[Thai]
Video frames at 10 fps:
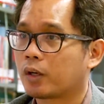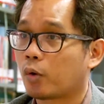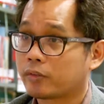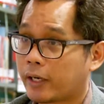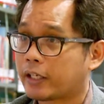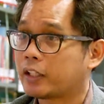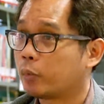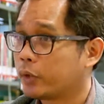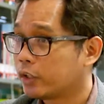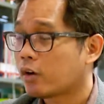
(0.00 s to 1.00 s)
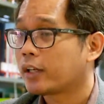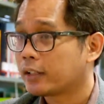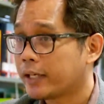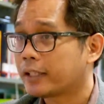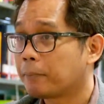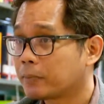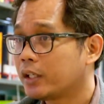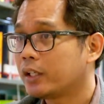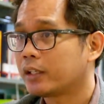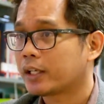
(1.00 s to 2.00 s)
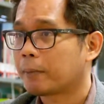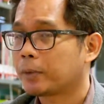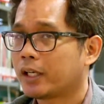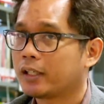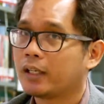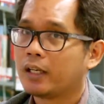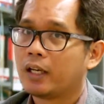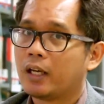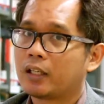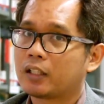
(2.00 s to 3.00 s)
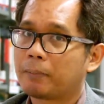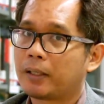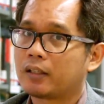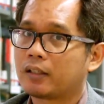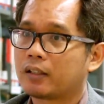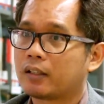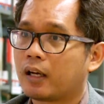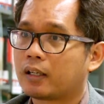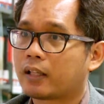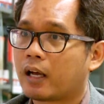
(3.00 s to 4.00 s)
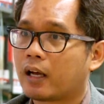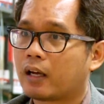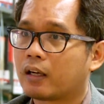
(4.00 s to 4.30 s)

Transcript: โฆษณาในทีวีดิจิตอลได้เต็มที่นะครับ เพราะฉะนั้นก็จะเป็นอัตรา